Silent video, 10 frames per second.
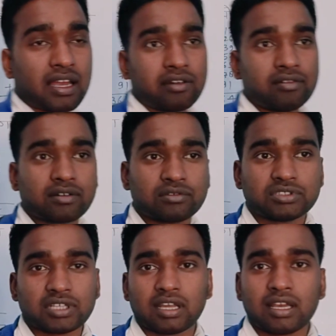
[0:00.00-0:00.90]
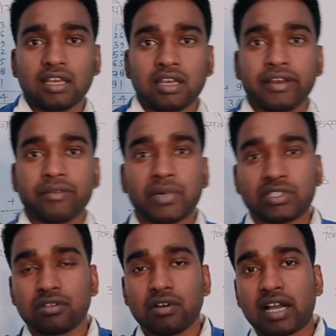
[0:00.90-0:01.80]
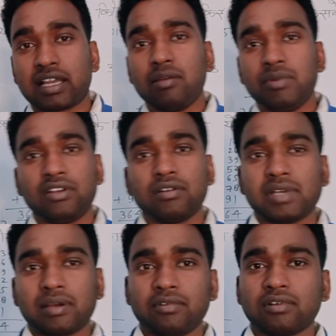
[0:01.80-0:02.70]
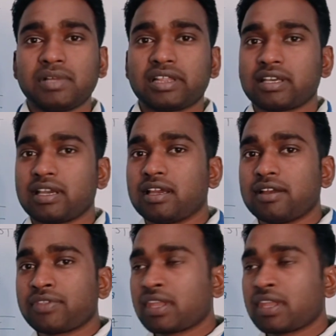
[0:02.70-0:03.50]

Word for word: आया हुआ क्वेश्चन है बच्चों अगले वीडियो में हम लोग मिलते हैं